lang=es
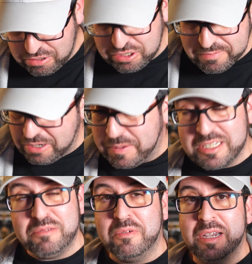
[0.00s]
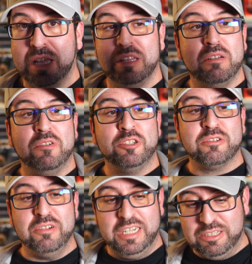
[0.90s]
luego yo me lo he pasado muy bien haciendo
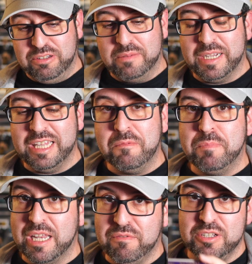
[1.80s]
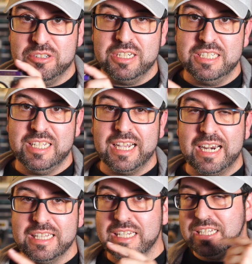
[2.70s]
fotos con ella. Todavía me queda un par de fotos en este
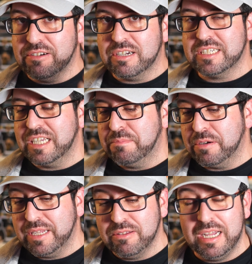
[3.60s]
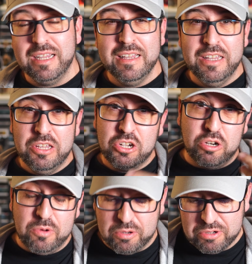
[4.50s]
carrete, tengo que seguir probándola.
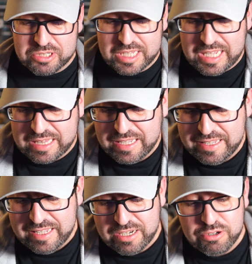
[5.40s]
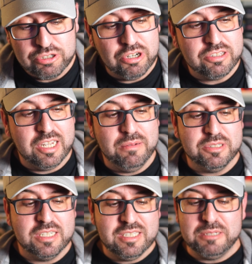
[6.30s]
Como curiosidad, no solo
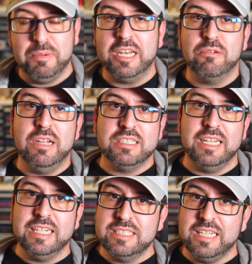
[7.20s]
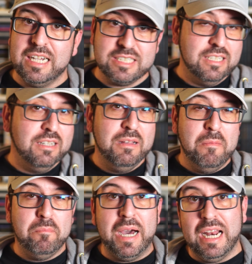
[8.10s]
tenemos estas películas de Instax
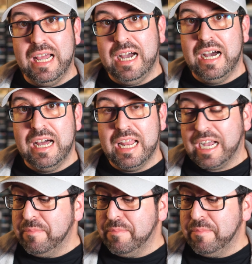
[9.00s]
para la,